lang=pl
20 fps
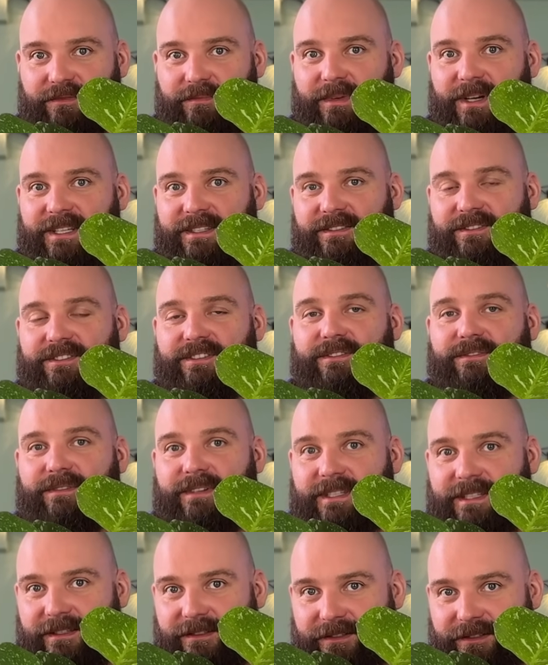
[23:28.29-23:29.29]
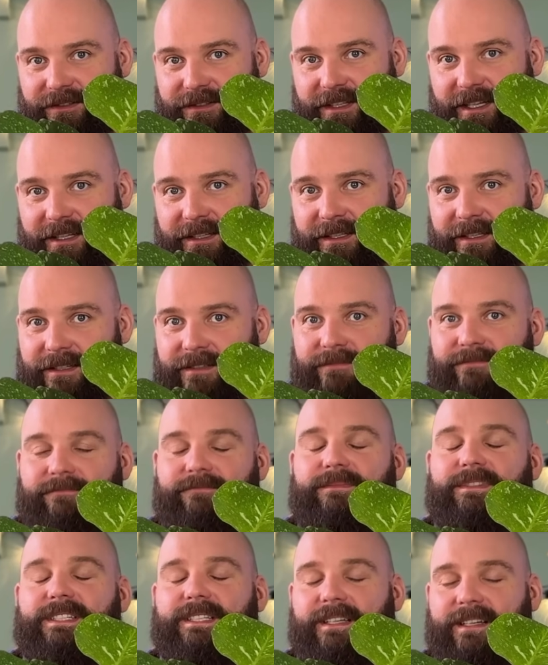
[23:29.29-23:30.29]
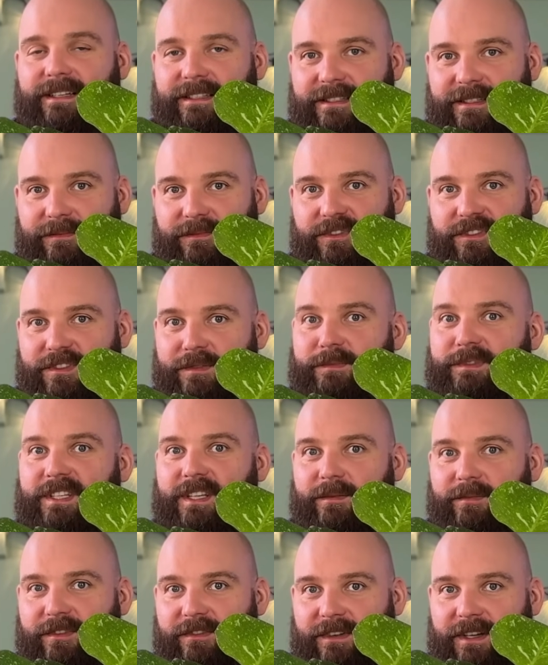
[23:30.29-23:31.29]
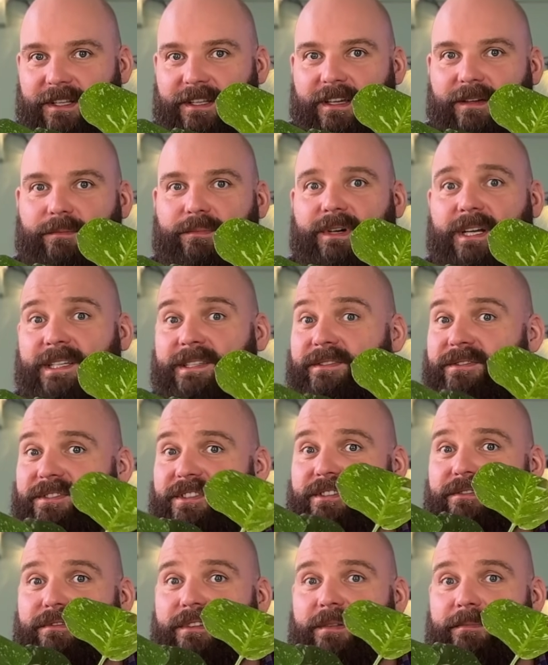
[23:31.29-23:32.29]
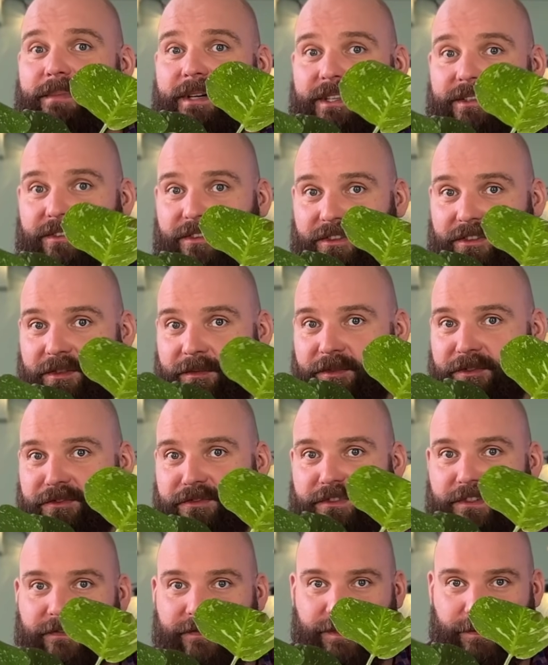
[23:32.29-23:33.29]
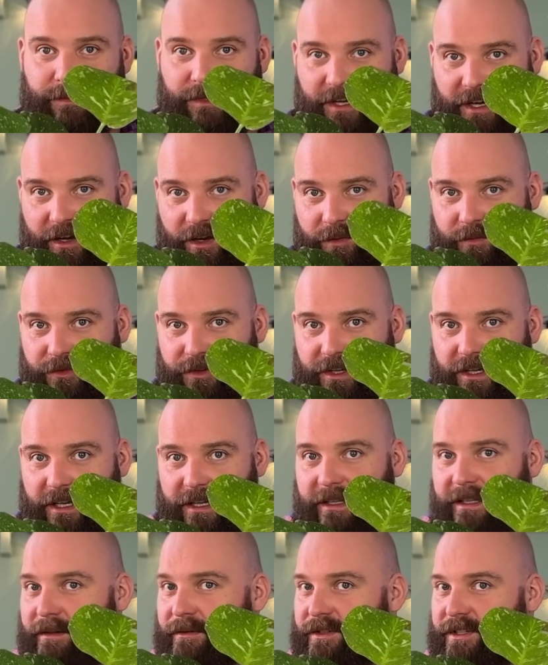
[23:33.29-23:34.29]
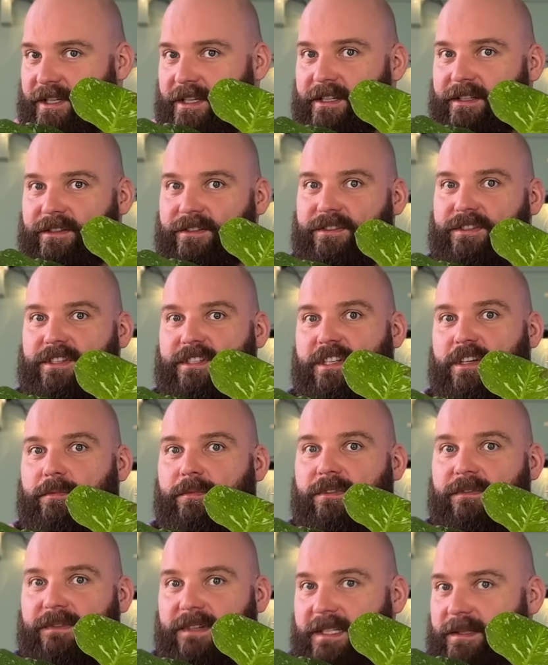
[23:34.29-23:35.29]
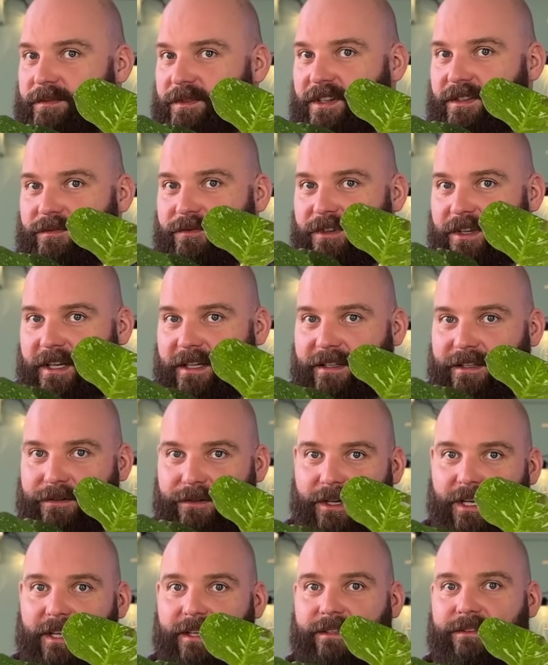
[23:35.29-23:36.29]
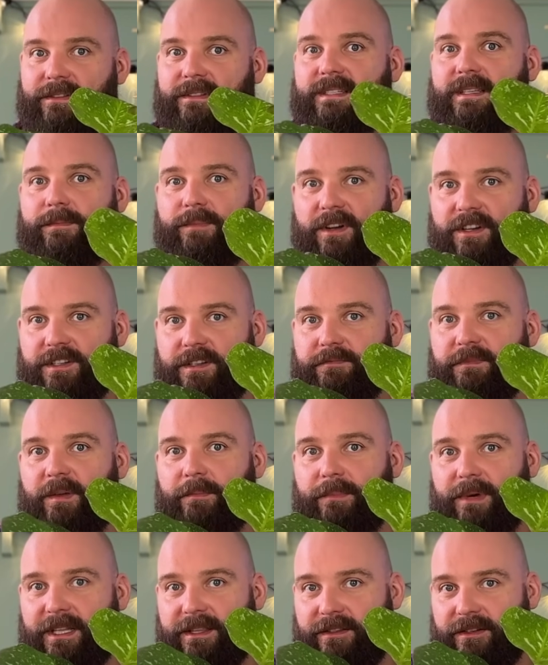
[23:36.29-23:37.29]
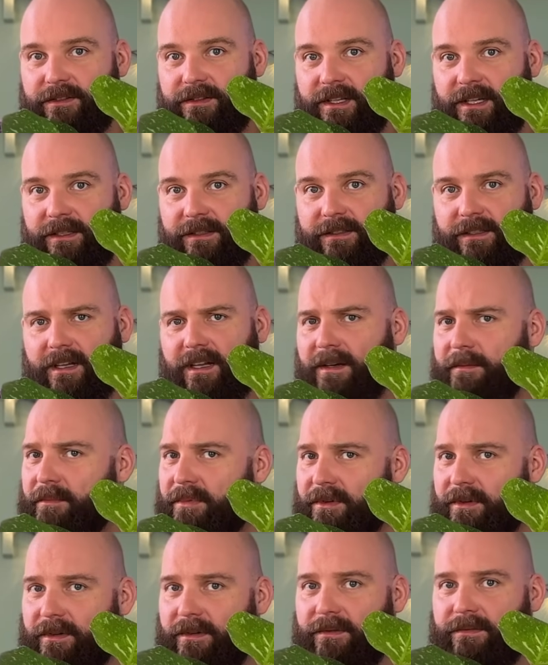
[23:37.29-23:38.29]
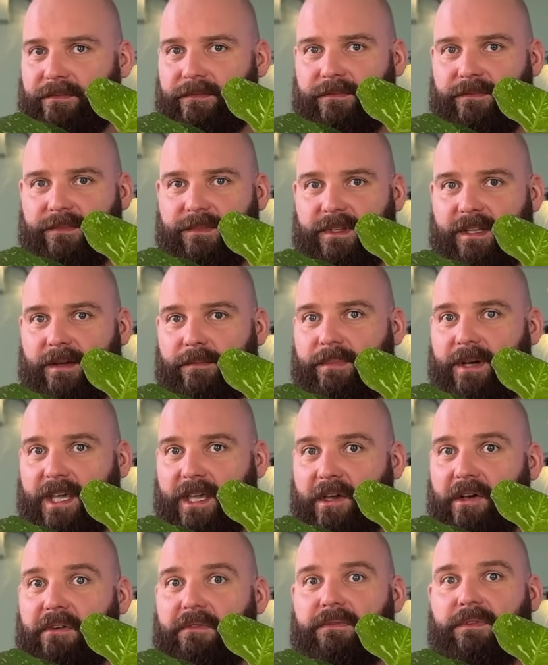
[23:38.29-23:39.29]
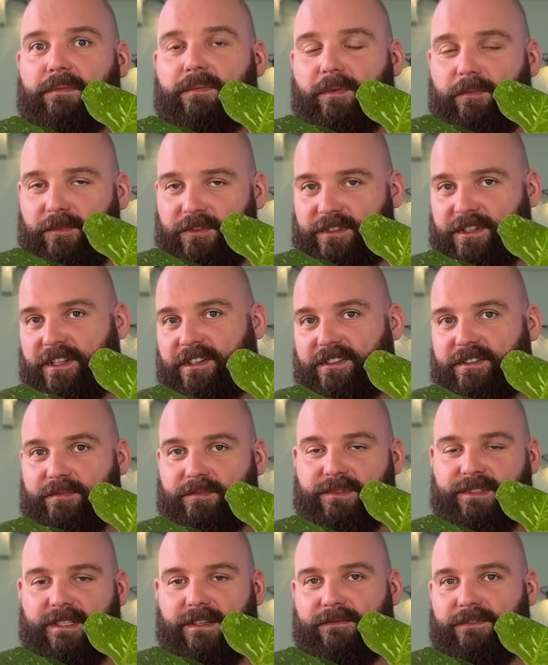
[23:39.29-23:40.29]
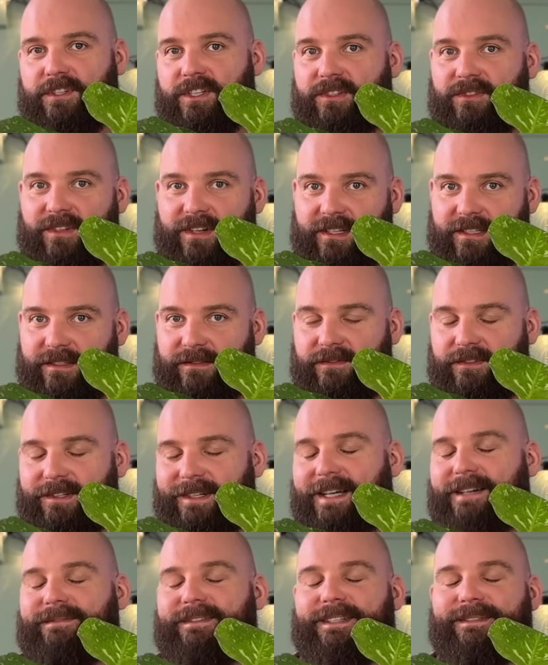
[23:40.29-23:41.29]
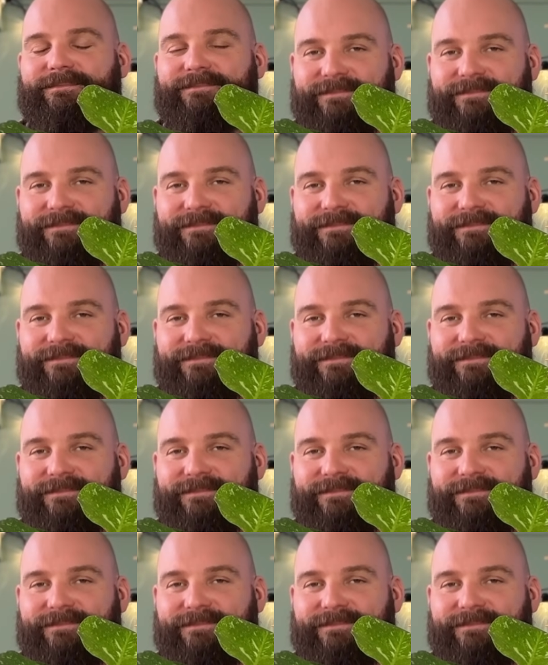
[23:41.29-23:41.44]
Bardzo dziękuję za oglądanie. Zachęcam do subskrybowania. Bardzo dziękuję patronom, którzy wspierają mój kanał. Jeżeli ktoś chciałby wesprzeć mój kanał, to zapraszam na Patronite albo na Buy Coffee, bo można też postawić jednorazowo kawę.